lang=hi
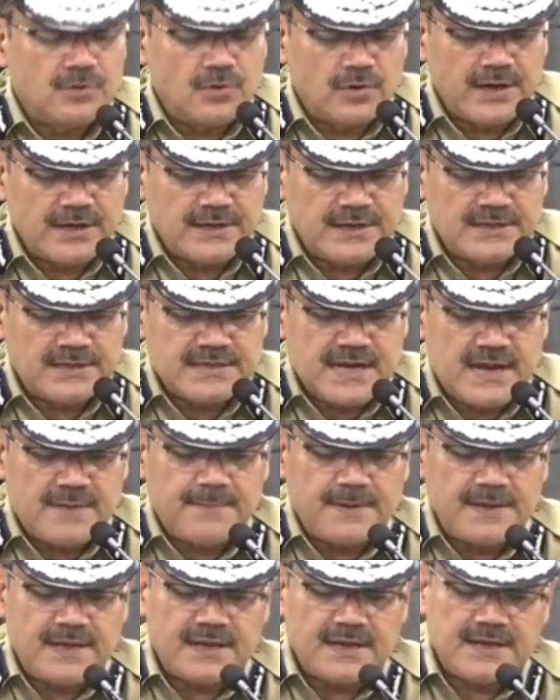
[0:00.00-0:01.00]
लोकेटेड जहां
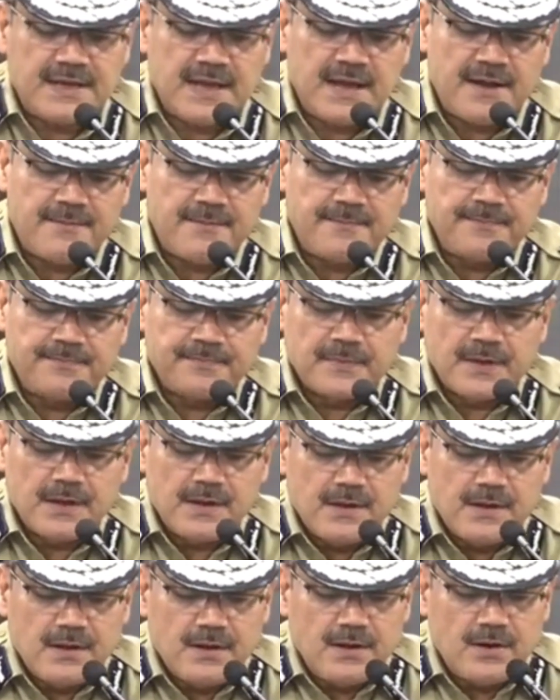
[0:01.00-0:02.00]
पे ये किया
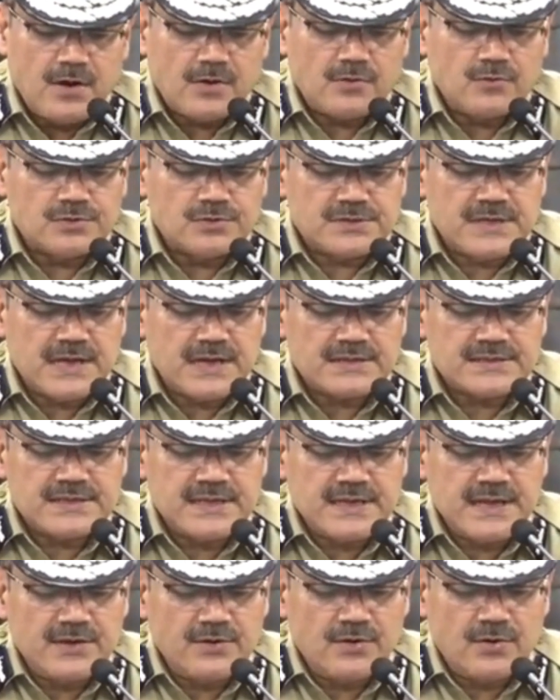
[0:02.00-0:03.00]
और उस घर
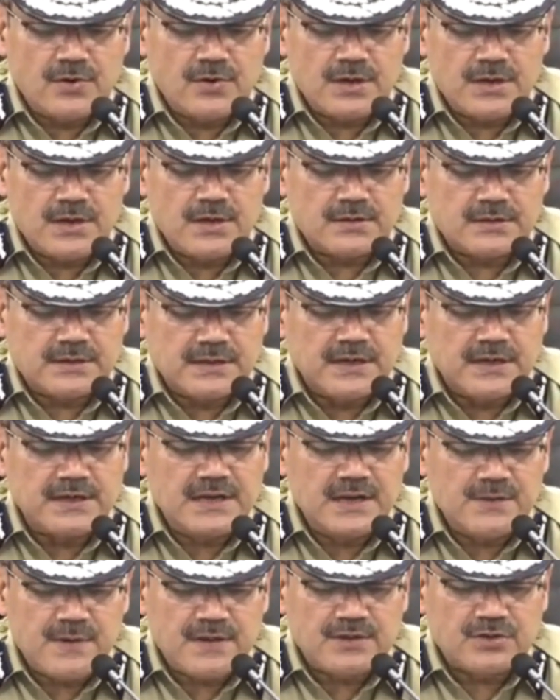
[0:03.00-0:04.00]
से ये लोग
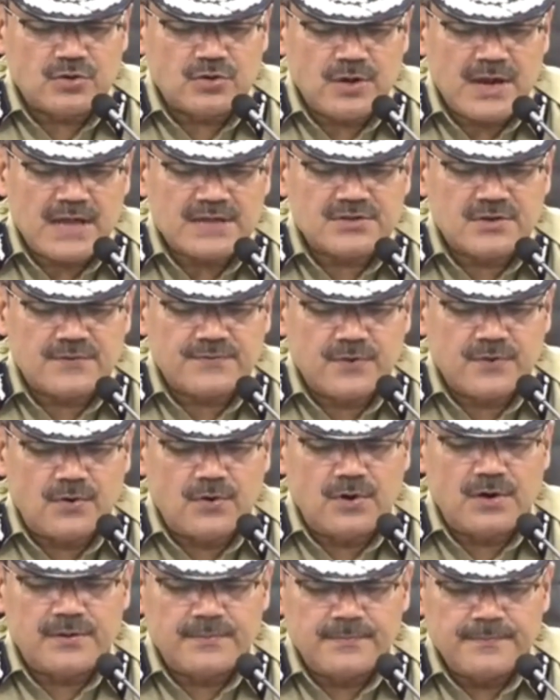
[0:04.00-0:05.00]
31 तोलाज ऑफ
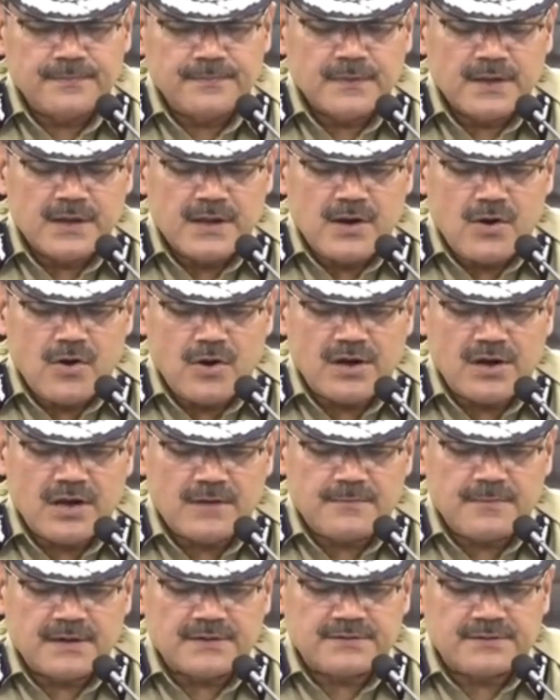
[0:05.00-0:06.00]
गोल्ड और
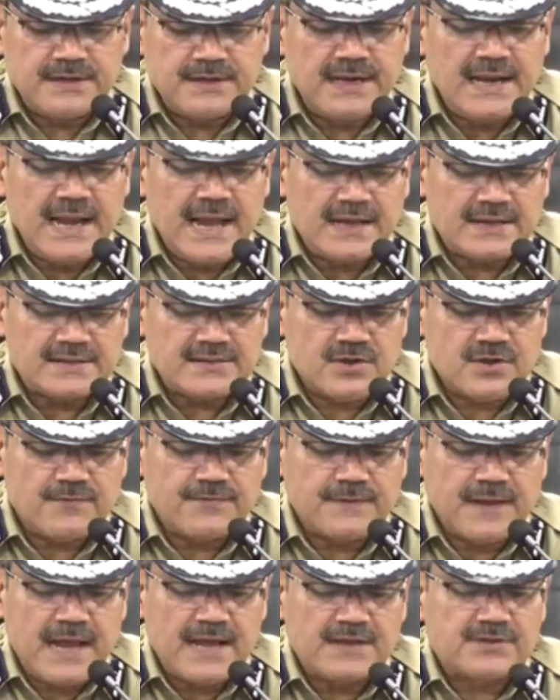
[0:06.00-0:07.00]
लगभग थ्री लैक्स
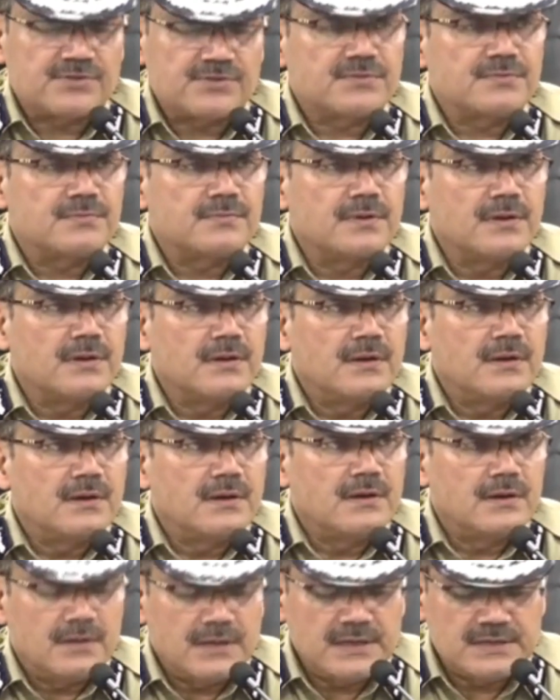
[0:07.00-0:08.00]
ऑफ कैश
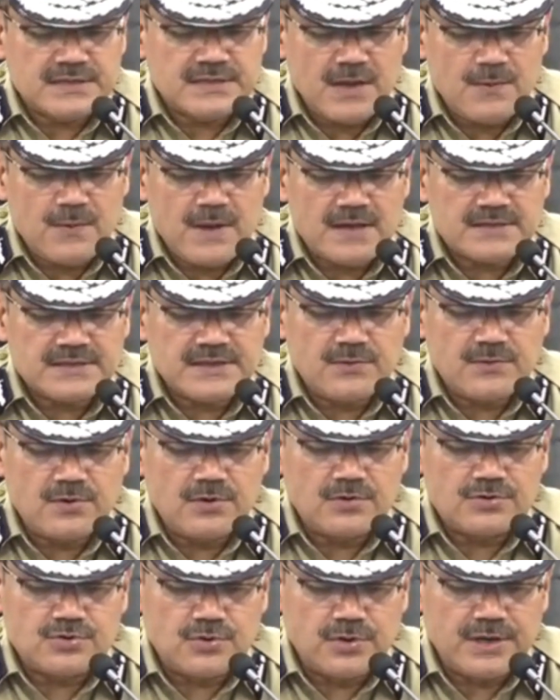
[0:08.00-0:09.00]
इसका वहां से वो
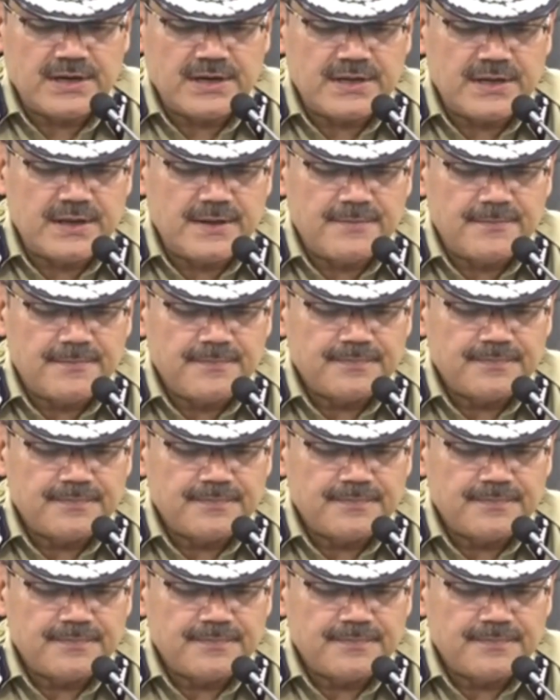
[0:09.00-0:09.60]
लोग चोरी किए